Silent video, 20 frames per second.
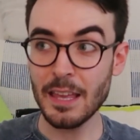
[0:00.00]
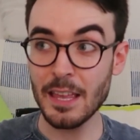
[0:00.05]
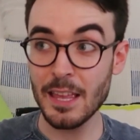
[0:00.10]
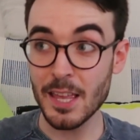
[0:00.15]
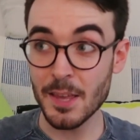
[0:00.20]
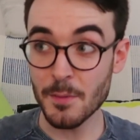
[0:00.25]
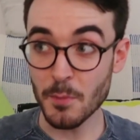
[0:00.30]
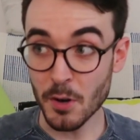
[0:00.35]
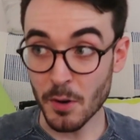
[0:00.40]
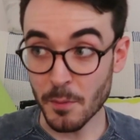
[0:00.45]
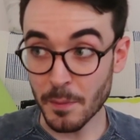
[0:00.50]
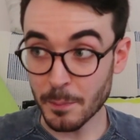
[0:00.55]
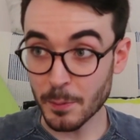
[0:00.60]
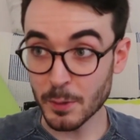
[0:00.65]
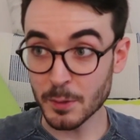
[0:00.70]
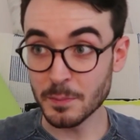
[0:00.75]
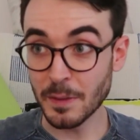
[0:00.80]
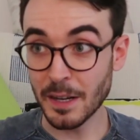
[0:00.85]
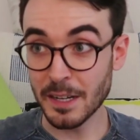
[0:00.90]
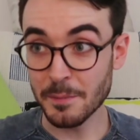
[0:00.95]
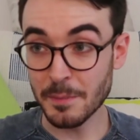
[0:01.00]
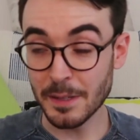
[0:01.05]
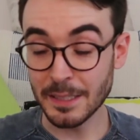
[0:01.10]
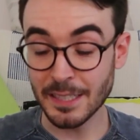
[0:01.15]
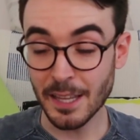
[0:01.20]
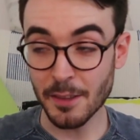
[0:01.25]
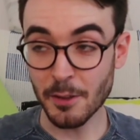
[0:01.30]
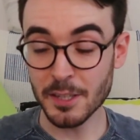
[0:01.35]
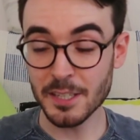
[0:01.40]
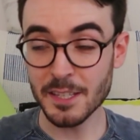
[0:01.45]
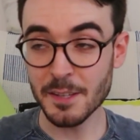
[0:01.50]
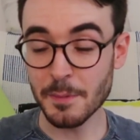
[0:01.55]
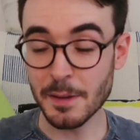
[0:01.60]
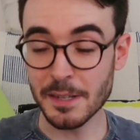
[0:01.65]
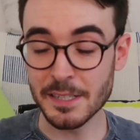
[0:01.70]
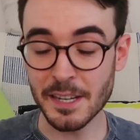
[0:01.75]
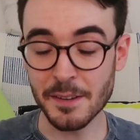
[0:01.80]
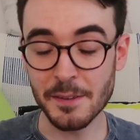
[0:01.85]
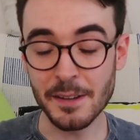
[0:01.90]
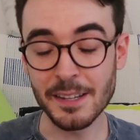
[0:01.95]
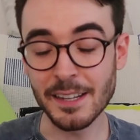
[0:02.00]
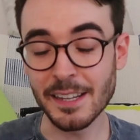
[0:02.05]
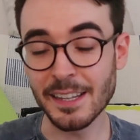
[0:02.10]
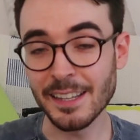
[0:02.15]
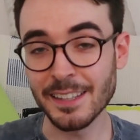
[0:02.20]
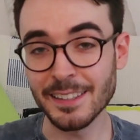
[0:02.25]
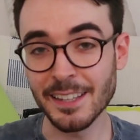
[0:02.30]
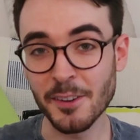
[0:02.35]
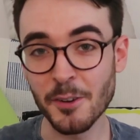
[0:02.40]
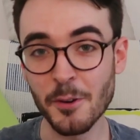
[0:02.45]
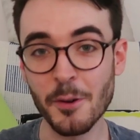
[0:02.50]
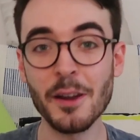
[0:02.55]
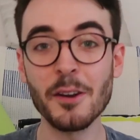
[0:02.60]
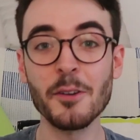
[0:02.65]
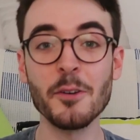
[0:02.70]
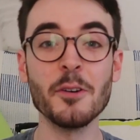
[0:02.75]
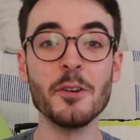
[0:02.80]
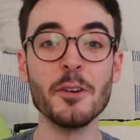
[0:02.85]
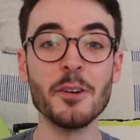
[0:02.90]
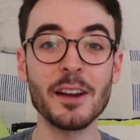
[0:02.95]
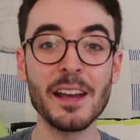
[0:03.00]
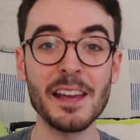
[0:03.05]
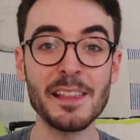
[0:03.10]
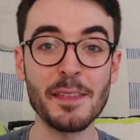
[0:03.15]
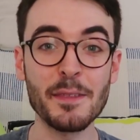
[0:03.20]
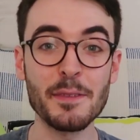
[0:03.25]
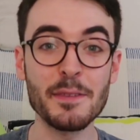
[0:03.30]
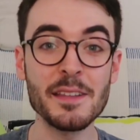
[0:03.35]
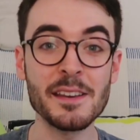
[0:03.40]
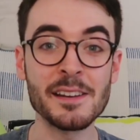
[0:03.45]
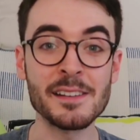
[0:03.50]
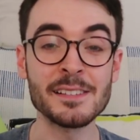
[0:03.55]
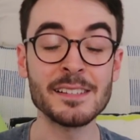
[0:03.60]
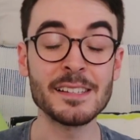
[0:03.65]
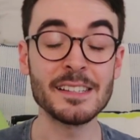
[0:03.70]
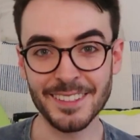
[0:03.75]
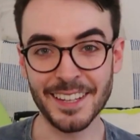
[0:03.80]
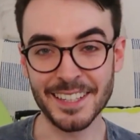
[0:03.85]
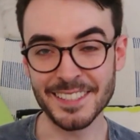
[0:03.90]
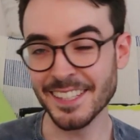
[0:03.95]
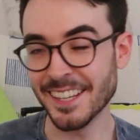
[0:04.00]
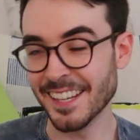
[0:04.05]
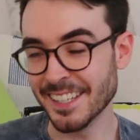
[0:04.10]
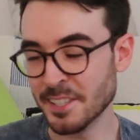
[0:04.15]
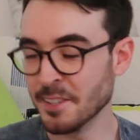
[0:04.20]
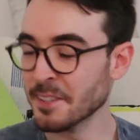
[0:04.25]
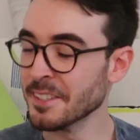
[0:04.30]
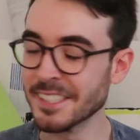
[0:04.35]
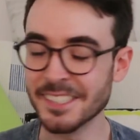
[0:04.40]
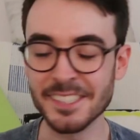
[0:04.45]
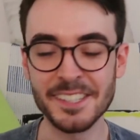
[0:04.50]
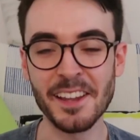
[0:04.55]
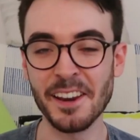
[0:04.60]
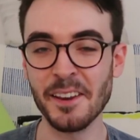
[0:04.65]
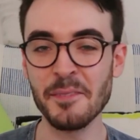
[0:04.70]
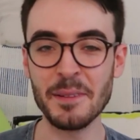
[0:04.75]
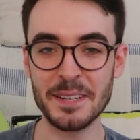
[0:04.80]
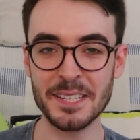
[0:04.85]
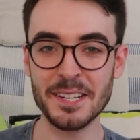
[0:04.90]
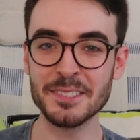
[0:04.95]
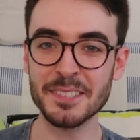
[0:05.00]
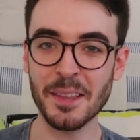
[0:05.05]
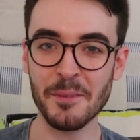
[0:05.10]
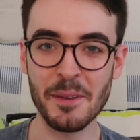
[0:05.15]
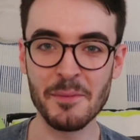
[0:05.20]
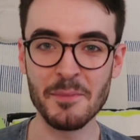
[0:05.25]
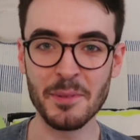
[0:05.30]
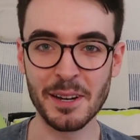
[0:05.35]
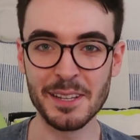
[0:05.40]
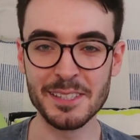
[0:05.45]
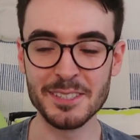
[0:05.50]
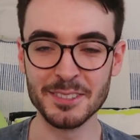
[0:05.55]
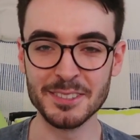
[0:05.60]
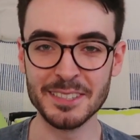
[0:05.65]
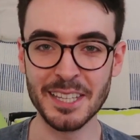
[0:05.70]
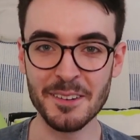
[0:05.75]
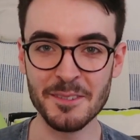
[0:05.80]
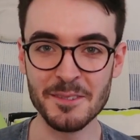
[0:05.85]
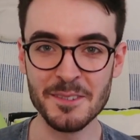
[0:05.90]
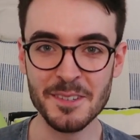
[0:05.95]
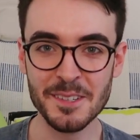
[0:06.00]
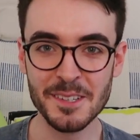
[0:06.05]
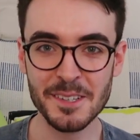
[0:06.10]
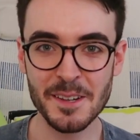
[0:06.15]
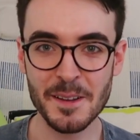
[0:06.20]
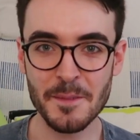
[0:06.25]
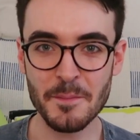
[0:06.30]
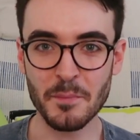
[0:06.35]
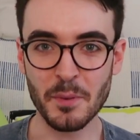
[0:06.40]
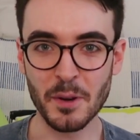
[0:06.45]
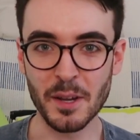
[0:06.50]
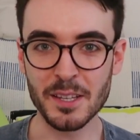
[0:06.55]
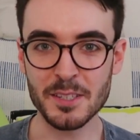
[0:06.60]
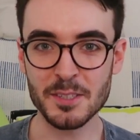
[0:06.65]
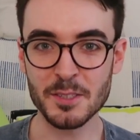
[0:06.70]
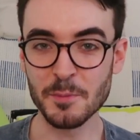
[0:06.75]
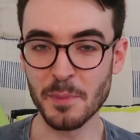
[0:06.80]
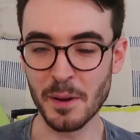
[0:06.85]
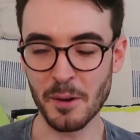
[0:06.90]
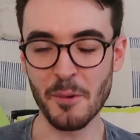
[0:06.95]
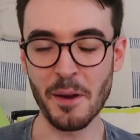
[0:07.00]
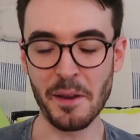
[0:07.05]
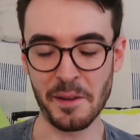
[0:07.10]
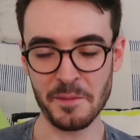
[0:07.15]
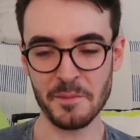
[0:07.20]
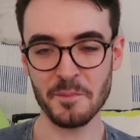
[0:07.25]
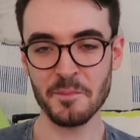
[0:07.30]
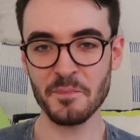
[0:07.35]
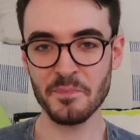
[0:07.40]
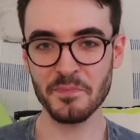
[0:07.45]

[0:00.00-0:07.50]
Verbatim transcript: Y bueno, pues me han invitado allí, pensaban que tengo algo que decir. Así que sí, oye, si queréis pasaros también por el Down, pues súper guay.